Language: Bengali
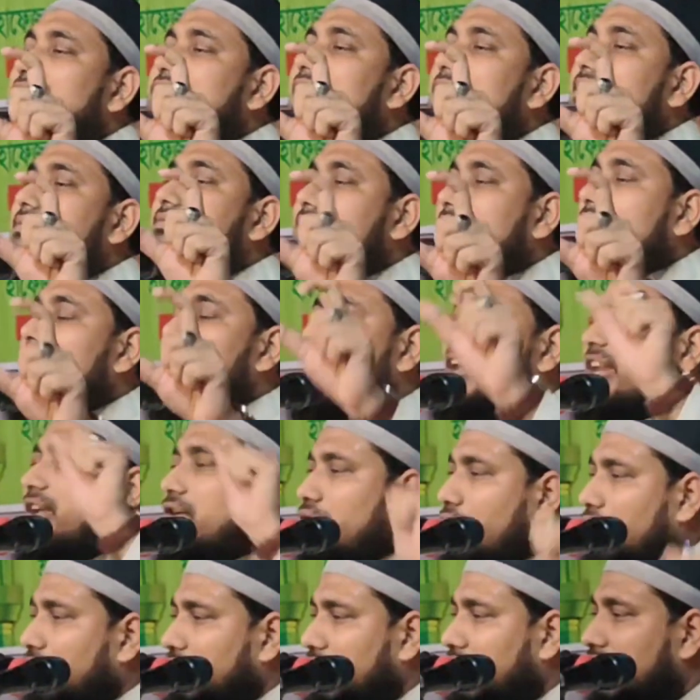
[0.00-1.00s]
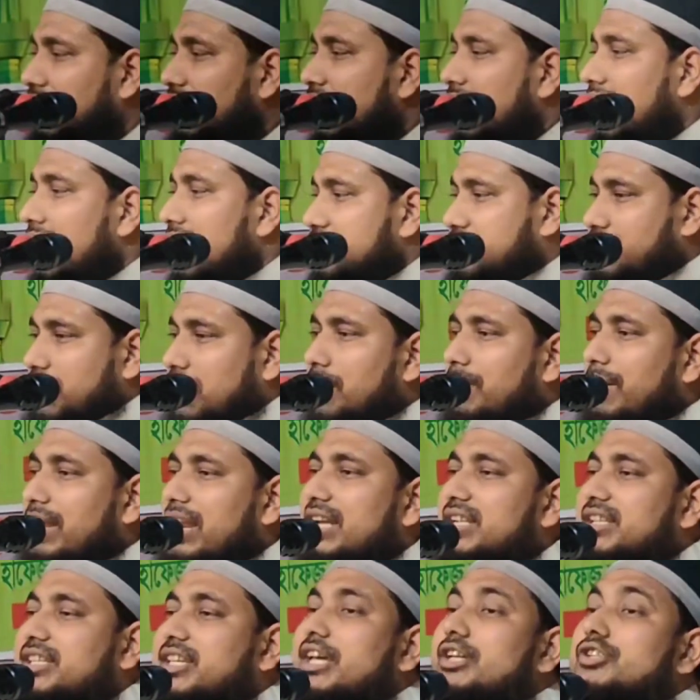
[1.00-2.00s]
শোভাযাত্রা বের করে যারা
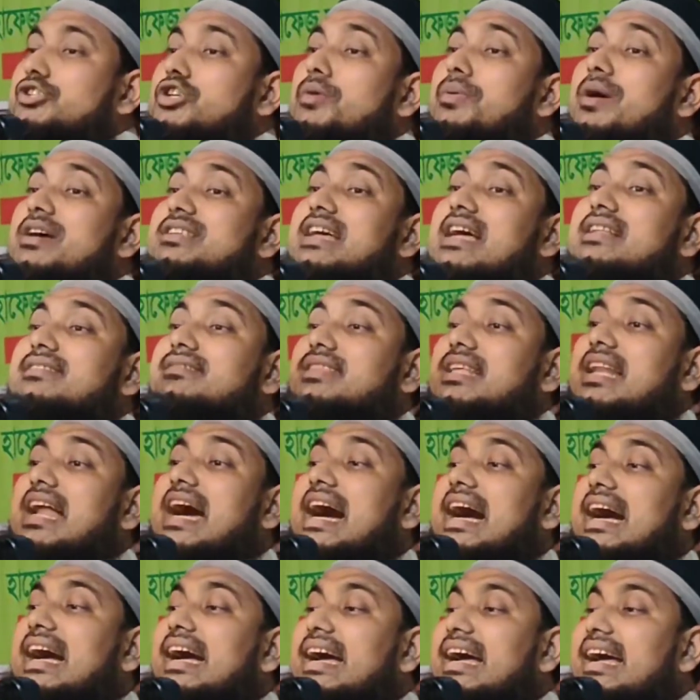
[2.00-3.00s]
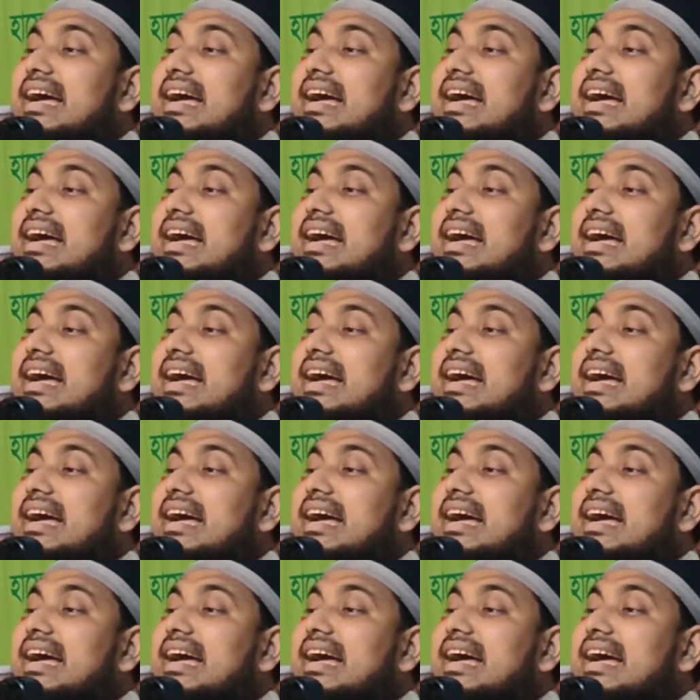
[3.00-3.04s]
বলেন কি শোভাযাত্রা